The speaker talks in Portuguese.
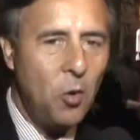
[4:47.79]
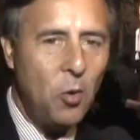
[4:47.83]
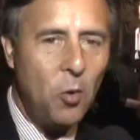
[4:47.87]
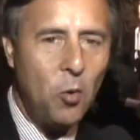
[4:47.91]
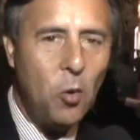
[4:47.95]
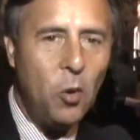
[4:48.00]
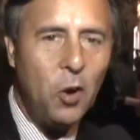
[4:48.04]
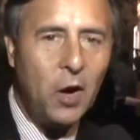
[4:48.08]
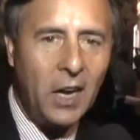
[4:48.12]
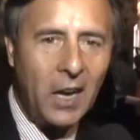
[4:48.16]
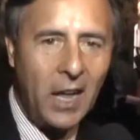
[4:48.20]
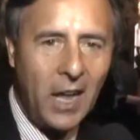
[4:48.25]

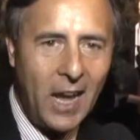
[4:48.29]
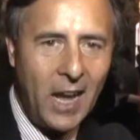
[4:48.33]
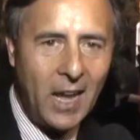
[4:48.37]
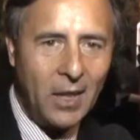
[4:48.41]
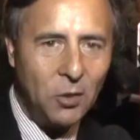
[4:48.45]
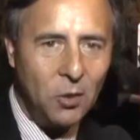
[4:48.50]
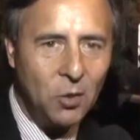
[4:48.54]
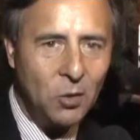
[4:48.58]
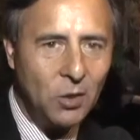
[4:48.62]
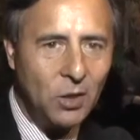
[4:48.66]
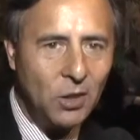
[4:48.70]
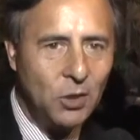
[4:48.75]
o
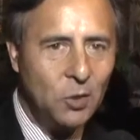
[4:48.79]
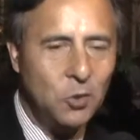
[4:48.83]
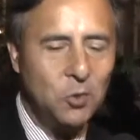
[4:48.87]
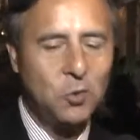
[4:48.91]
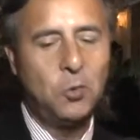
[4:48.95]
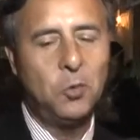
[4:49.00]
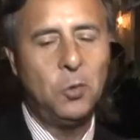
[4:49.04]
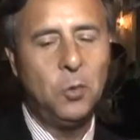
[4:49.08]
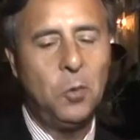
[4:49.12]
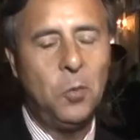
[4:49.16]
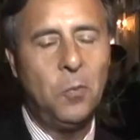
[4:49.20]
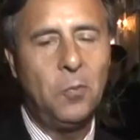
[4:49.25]
CREA do Rio Grande do
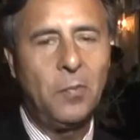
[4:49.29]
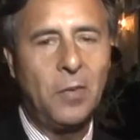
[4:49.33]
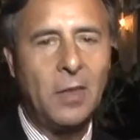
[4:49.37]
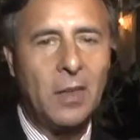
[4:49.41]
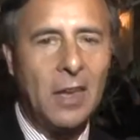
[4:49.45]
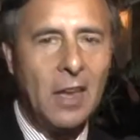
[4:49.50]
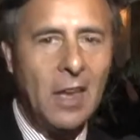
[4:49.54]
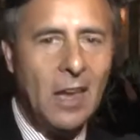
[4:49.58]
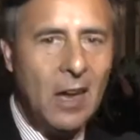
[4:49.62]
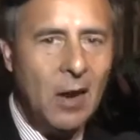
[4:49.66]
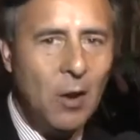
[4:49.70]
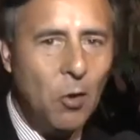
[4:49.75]
Sul,
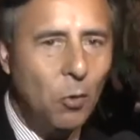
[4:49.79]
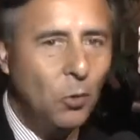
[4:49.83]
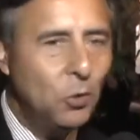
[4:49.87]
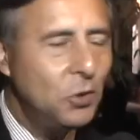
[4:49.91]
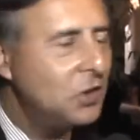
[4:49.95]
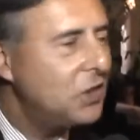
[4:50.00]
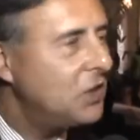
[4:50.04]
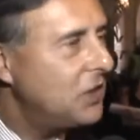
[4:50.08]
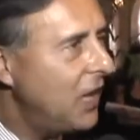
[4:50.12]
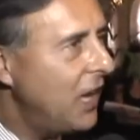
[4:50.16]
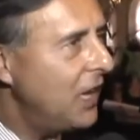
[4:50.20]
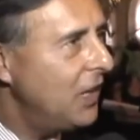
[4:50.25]

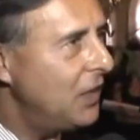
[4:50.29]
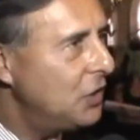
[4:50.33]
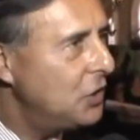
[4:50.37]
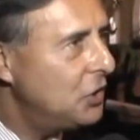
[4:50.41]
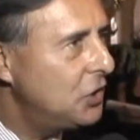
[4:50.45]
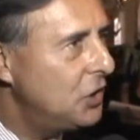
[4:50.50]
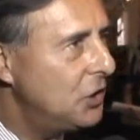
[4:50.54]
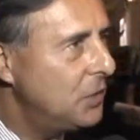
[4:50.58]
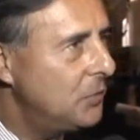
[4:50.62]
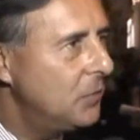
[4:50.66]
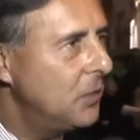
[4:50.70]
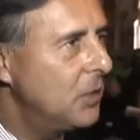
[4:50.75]
o
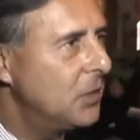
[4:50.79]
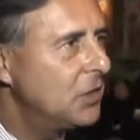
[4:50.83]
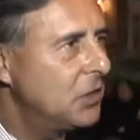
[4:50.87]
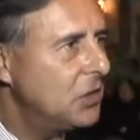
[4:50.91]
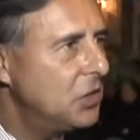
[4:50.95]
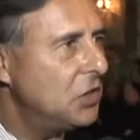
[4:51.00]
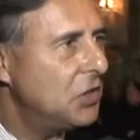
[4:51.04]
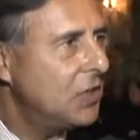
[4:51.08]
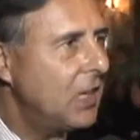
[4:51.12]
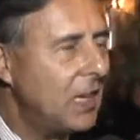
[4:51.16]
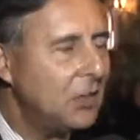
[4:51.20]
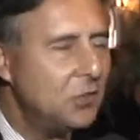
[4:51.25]
SENDE,
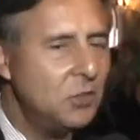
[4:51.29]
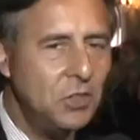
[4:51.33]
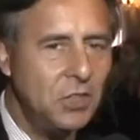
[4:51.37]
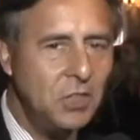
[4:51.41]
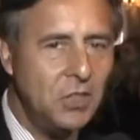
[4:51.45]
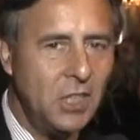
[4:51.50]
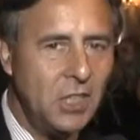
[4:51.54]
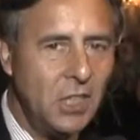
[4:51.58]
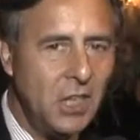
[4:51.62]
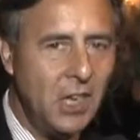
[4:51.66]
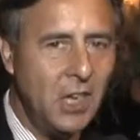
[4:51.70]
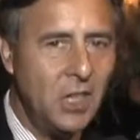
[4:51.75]
Sindicatos de
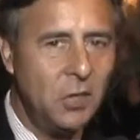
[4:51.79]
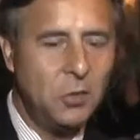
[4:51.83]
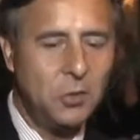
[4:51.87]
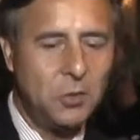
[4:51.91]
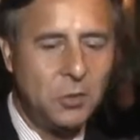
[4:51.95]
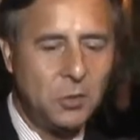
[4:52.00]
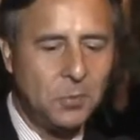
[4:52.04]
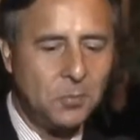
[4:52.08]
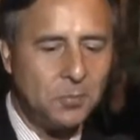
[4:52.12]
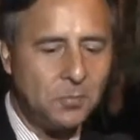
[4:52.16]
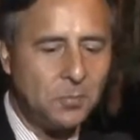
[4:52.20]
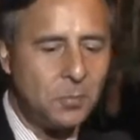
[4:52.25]

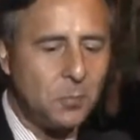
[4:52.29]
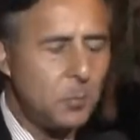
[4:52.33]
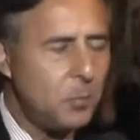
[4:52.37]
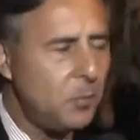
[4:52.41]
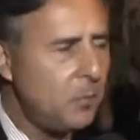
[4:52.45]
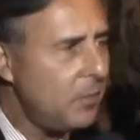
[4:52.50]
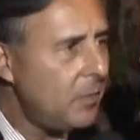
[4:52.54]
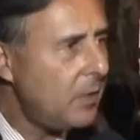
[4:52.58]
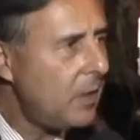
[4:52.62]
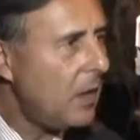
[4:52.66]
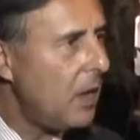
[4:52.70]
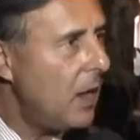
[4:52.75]
Engenheiros,
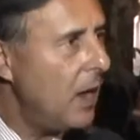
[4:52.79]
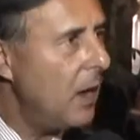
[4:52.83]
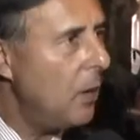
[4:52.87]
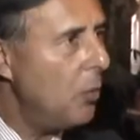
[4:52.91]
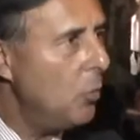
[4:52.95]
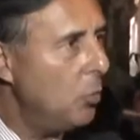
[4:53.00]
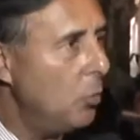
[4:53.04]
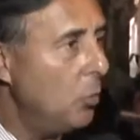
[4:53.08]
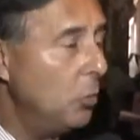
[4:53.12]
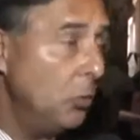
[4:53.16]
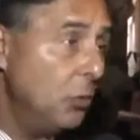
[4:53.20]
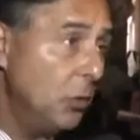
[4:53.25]

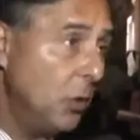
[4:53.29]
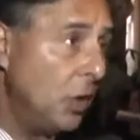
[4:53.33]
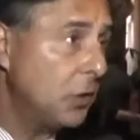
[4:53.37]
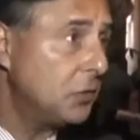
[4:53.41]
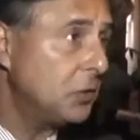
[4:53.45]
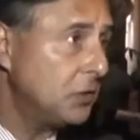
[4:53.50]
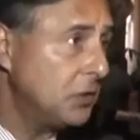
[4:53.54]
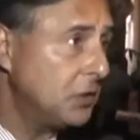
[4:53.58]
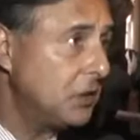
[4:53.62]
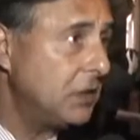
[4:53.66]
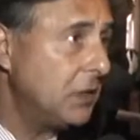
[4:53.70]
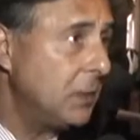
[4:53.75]
o
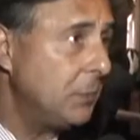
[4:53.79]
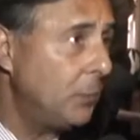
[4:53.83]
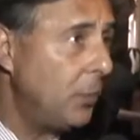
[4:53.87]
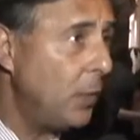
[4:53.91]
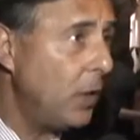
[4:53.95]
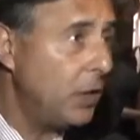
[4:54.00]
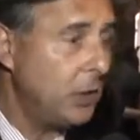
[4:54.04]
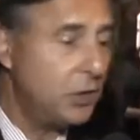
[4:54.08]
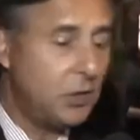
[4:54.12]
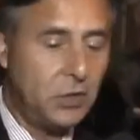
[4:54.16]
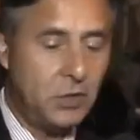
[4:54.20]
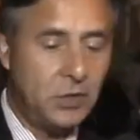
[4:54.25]
nosso
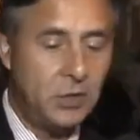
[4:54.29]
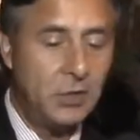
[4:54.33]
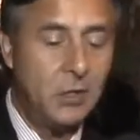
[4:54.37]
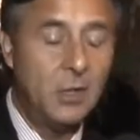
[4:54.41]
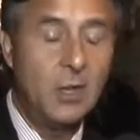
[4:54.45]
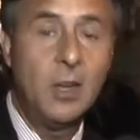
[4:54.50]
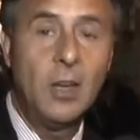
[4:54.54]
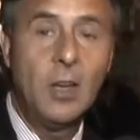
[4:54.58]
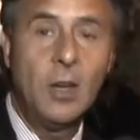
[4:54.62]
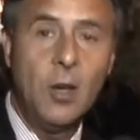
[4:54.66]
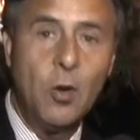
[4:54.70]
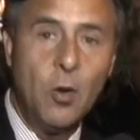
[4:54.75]
CICEPOT,
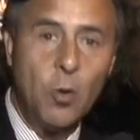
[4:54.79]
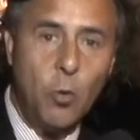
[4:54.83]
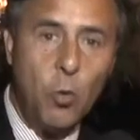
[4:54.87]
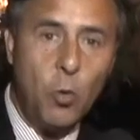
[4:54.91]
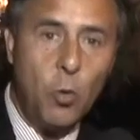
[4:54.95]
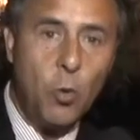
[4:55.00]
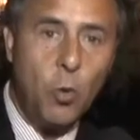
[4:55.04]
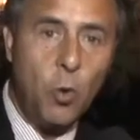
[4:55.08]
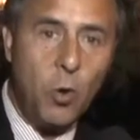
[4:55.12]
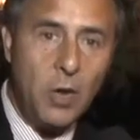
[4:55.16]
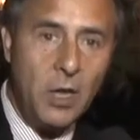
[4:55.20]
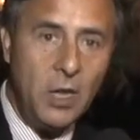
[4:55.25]

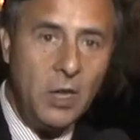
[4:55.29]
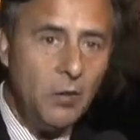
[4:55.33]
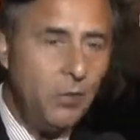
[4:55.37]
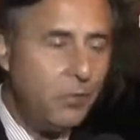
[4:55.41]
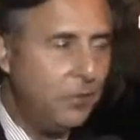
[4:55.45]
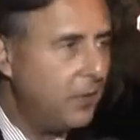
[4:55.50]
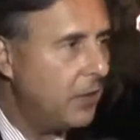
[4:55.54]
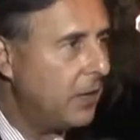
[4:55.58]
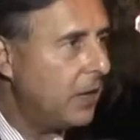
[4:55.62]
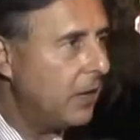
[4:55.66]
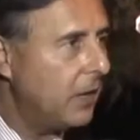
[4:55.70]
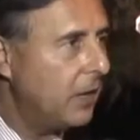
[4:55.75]
o
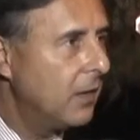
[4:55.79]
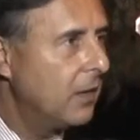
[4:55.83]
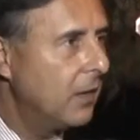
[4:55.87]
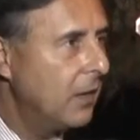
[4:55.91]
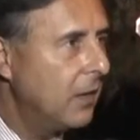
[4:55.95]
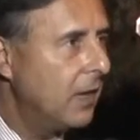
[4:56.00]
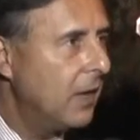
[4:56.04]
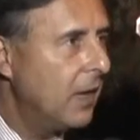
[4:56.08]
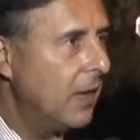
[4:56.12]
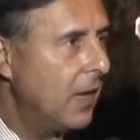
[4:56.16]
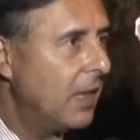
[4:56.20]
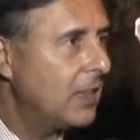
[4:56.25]
COINFRA,
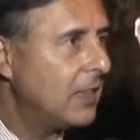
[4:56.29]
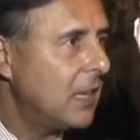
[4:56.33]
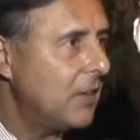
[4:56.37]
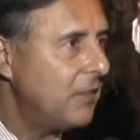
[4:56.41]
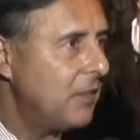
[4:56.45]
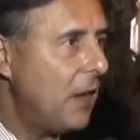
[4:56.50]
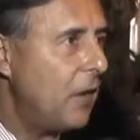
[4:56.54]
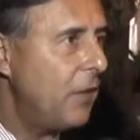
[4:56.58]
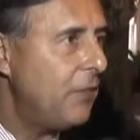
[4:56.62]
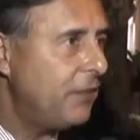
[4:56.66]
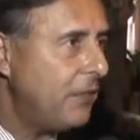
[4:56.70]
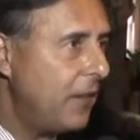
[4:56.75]

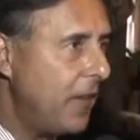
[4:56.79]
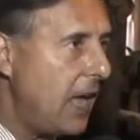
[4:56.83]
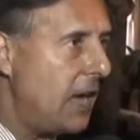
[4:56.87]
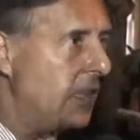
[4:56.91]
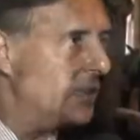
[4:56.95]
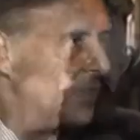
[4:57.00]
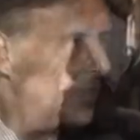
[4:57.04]
a Fiegs